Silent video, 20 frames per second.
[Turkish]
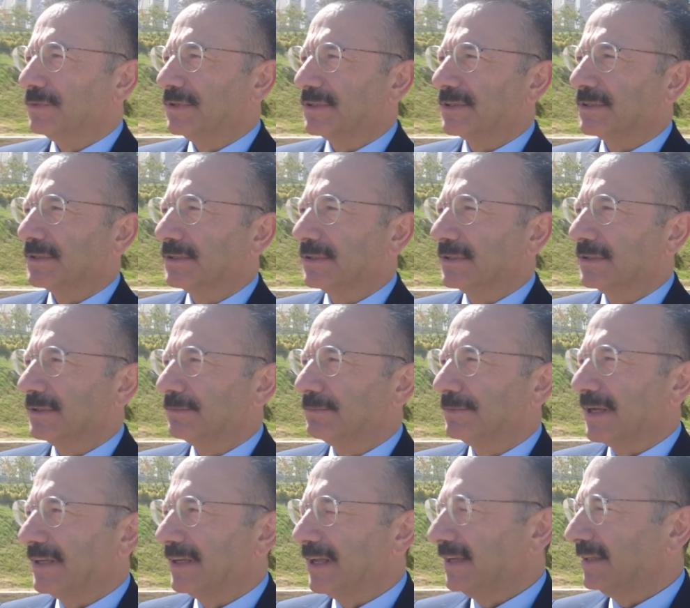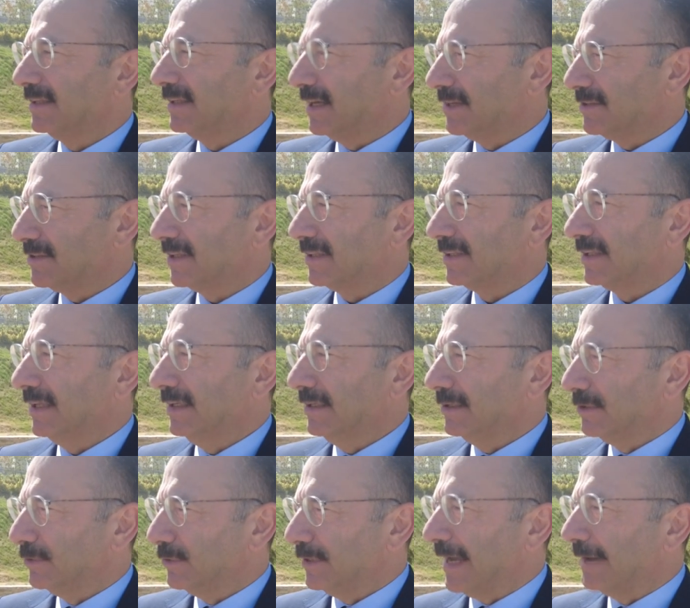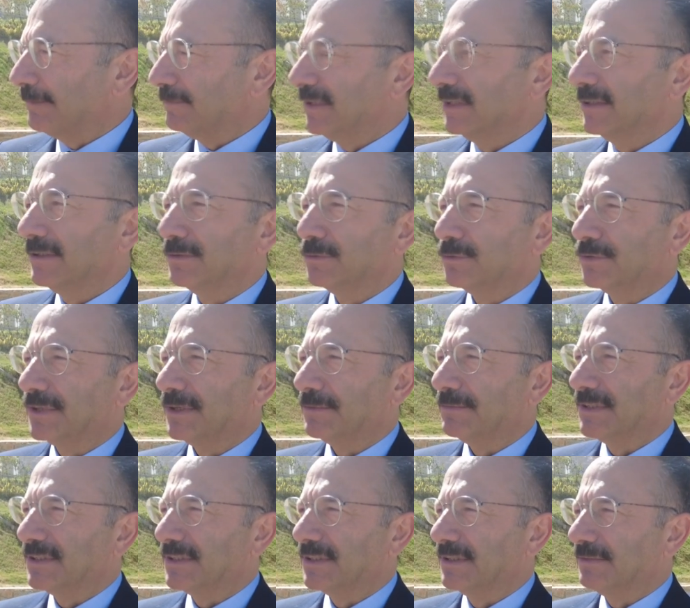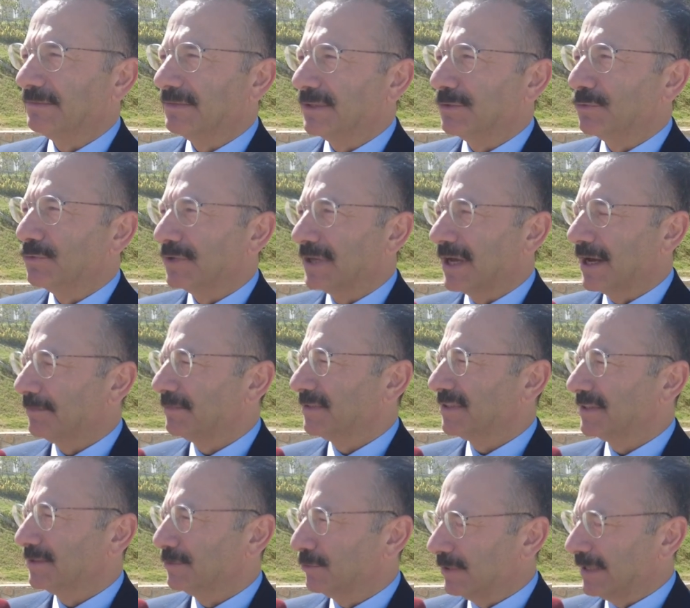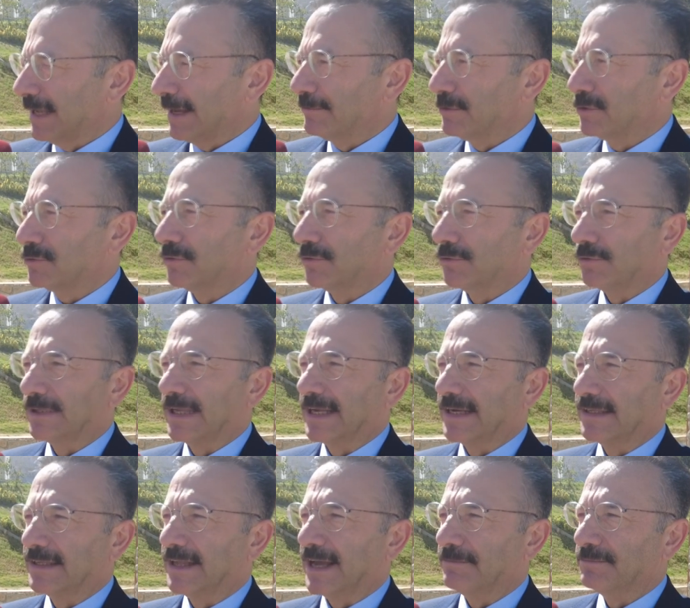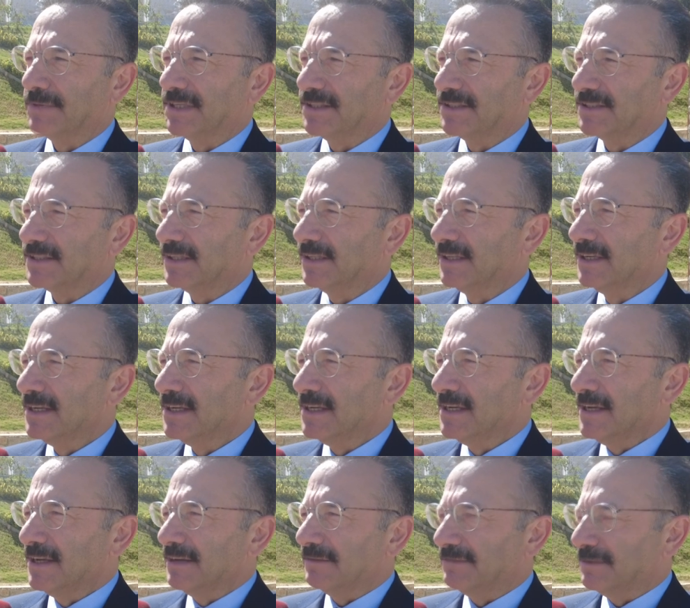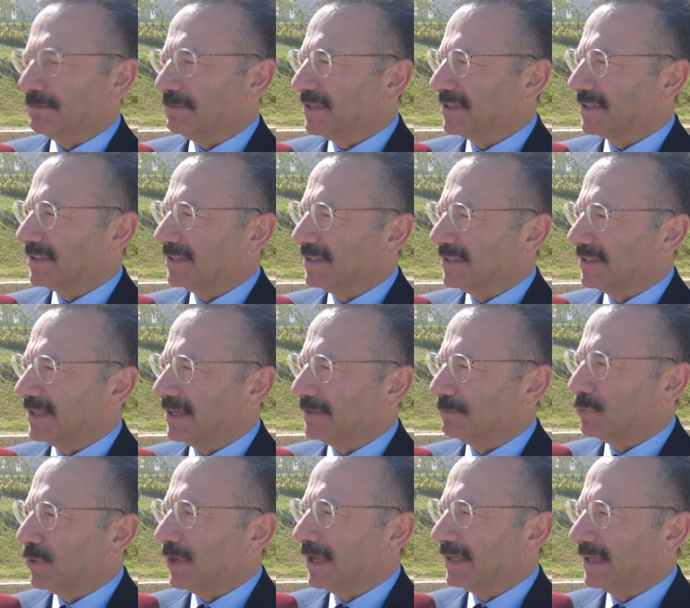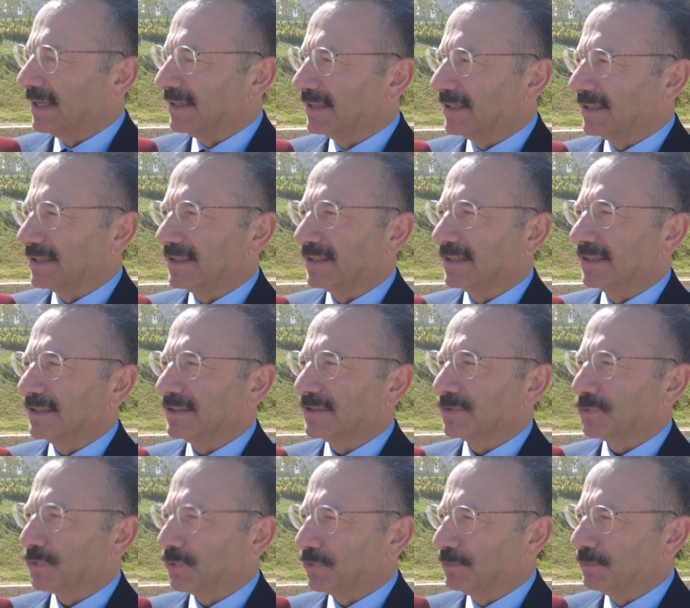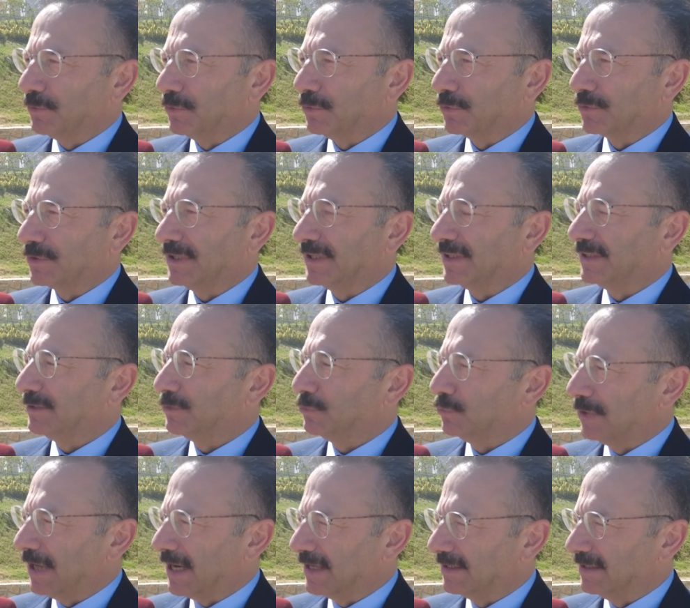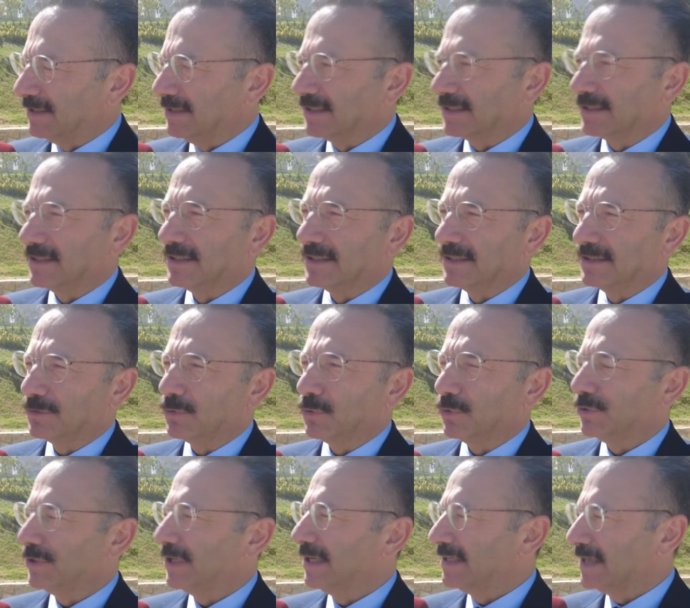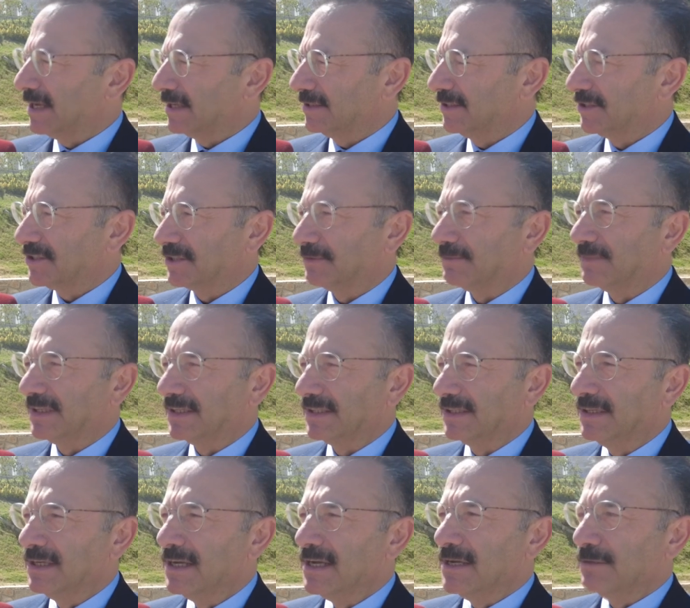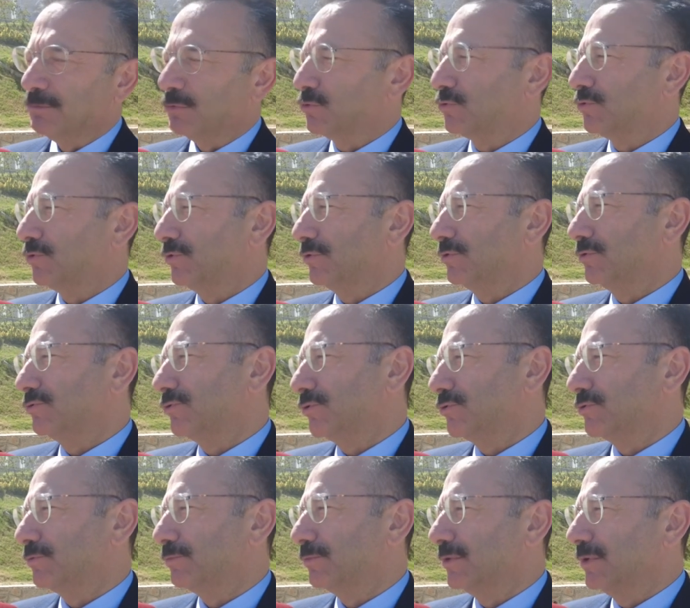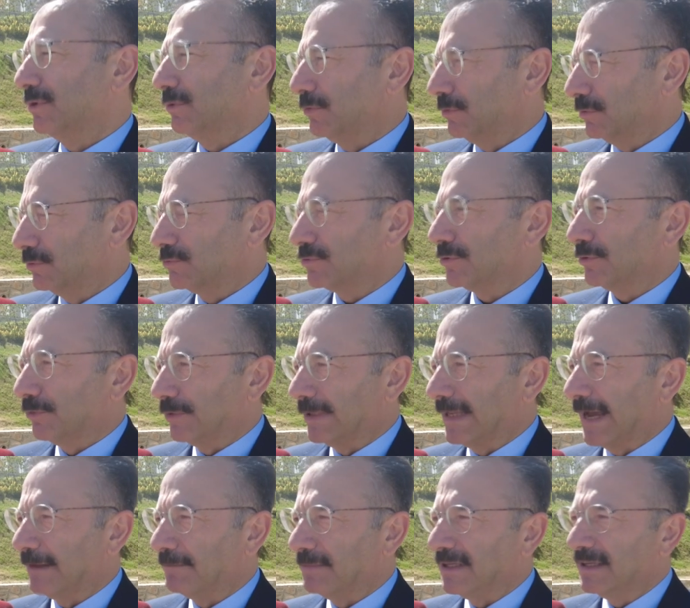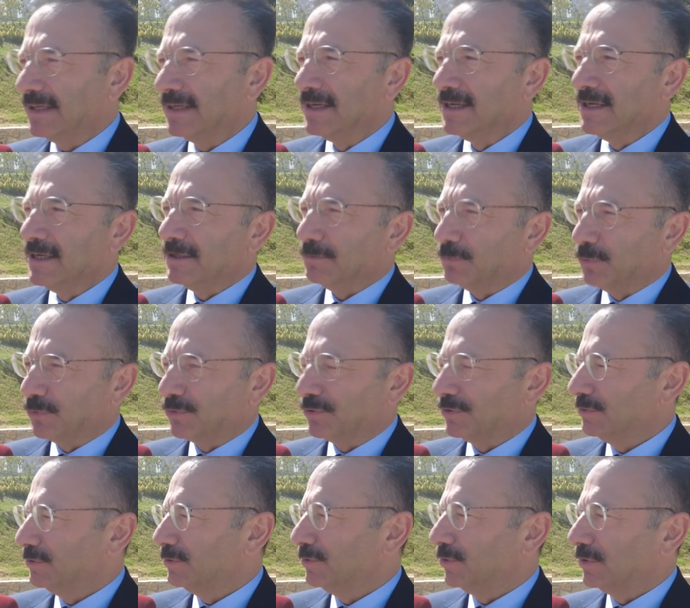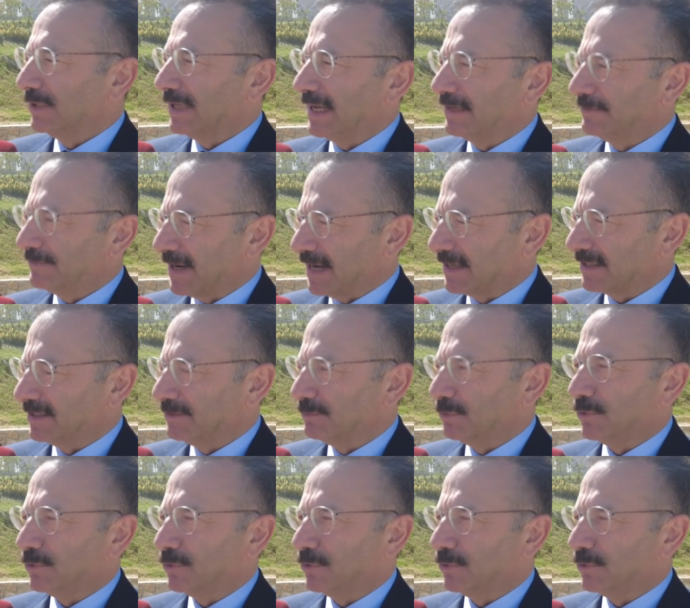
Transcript: bir e, panel gerçekten önemli. Ülkemizin ve dünyamızın önemli sorunlarından birisi ve basının da bu alandaki sorumlulukları, duyarlılıkları, konuya yaklaşımları bu sorunun çözümünde oldukça önemli. Bugün onlar farklı